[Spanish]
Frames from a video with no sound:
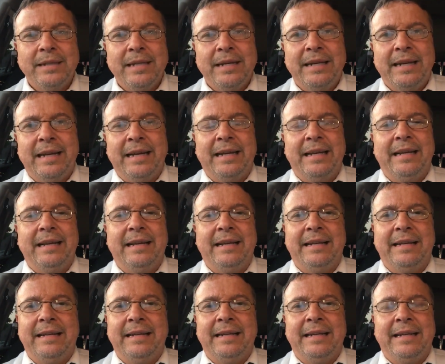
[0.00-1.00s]

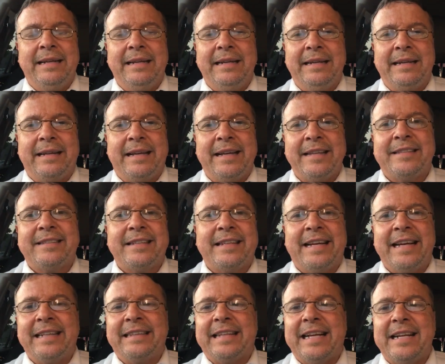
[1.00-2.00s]
el eh,
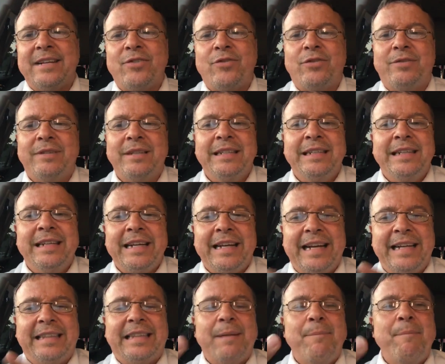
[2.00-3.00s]
qué, tan,
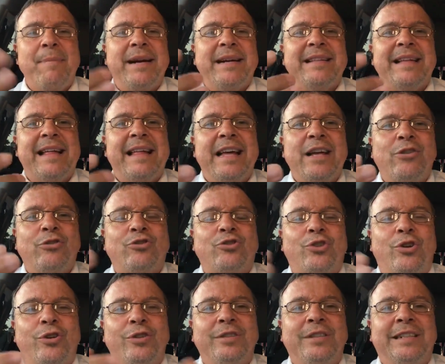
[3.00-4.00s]
qué tan verdaderos
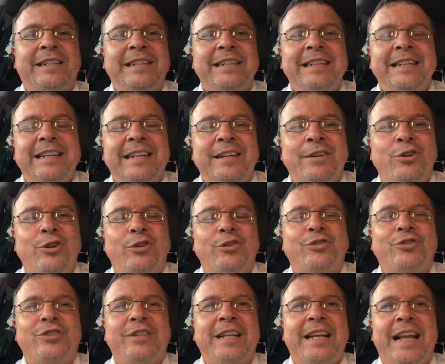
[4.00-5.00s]
son
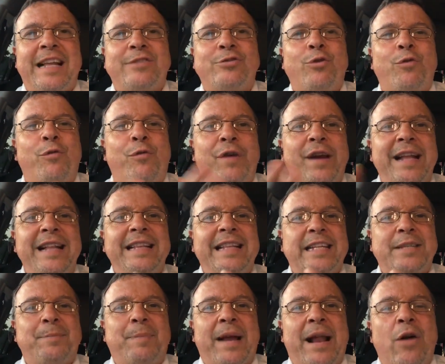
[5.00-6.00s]
los, las
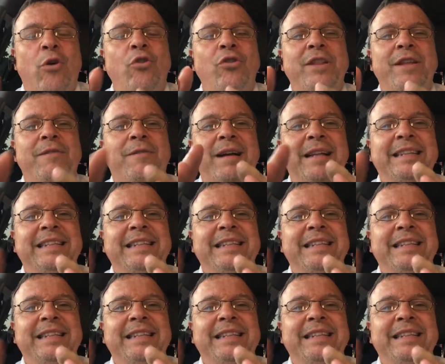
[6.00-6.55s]
ofrendas, para dónde van